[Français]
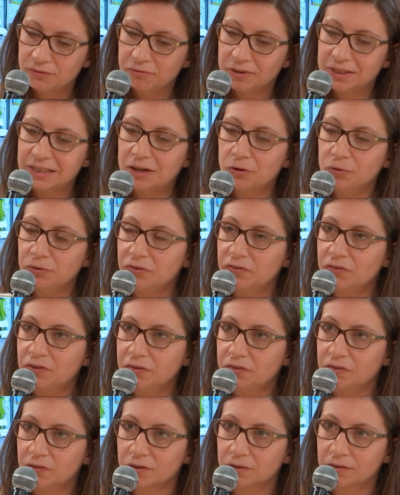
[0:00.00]
fait
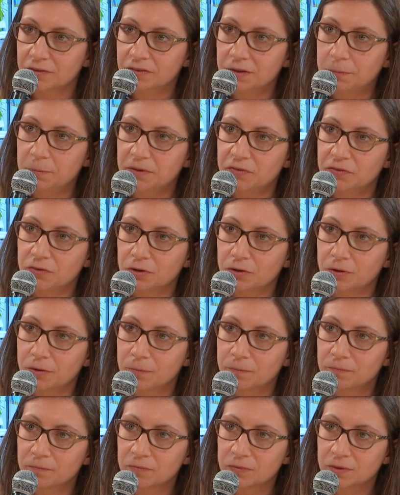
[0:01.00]
46 d'épaisseur.
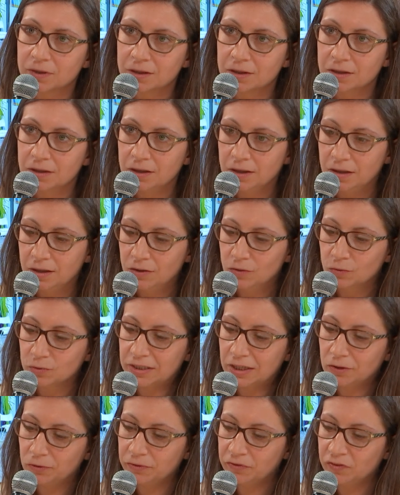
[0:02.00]
Donc
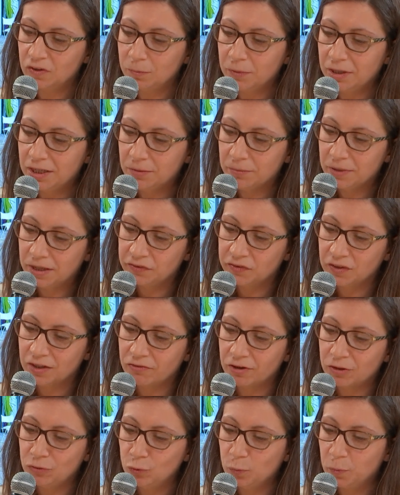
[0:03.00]
46 mm,
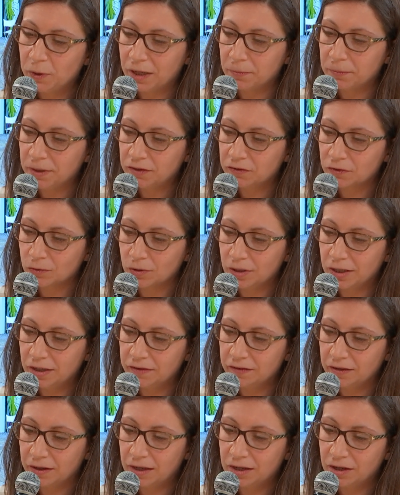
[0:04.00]
qui va nous permettre
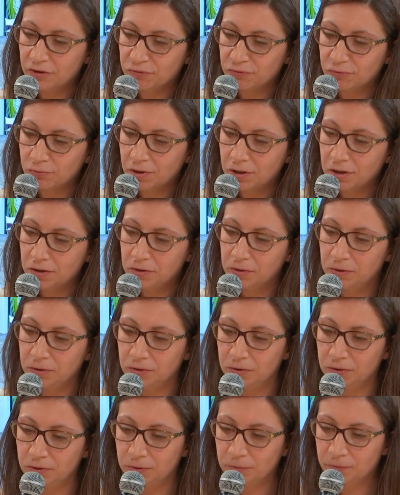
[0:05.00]
là à la fois
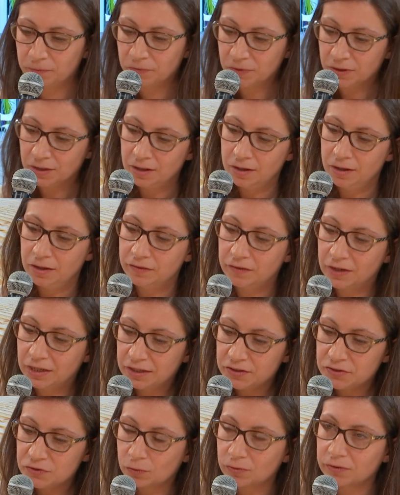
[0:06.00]

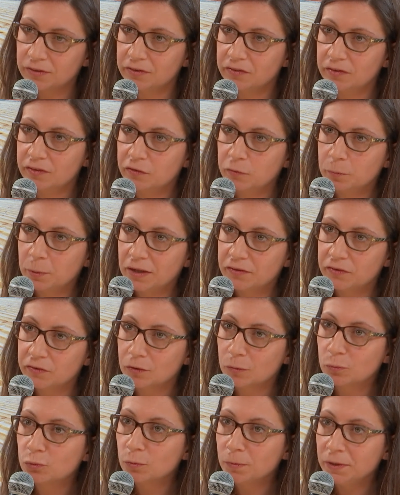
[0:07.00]
d'aller sur des
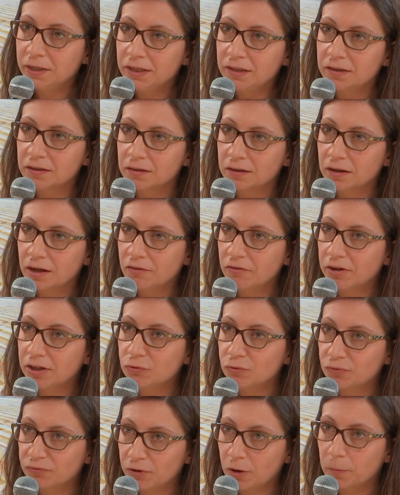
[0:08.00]
espaces publics
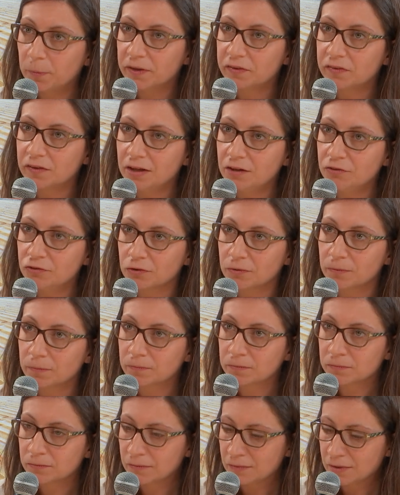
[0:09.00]
avec du fort passage.
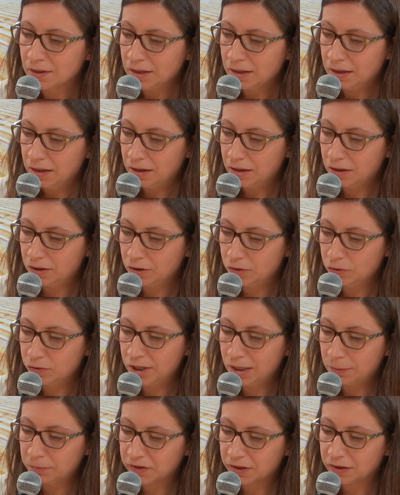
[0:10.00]
Euh,
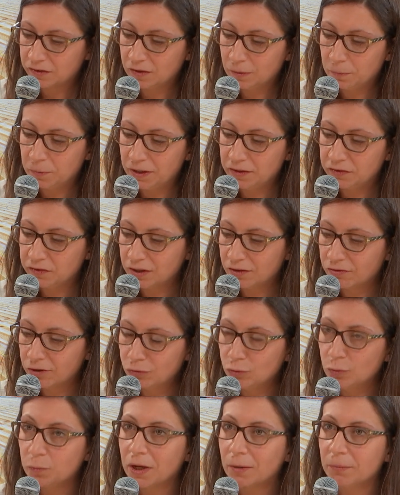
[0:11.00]
une lame très épaisse qui
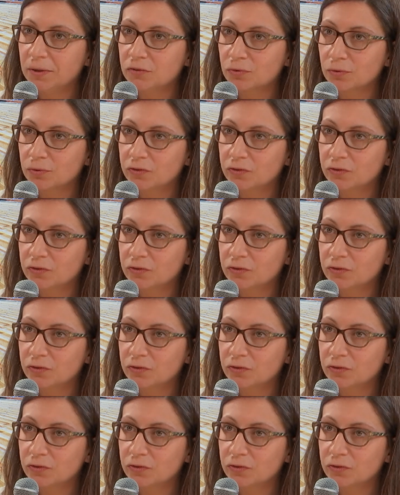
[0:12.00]
va nous permettre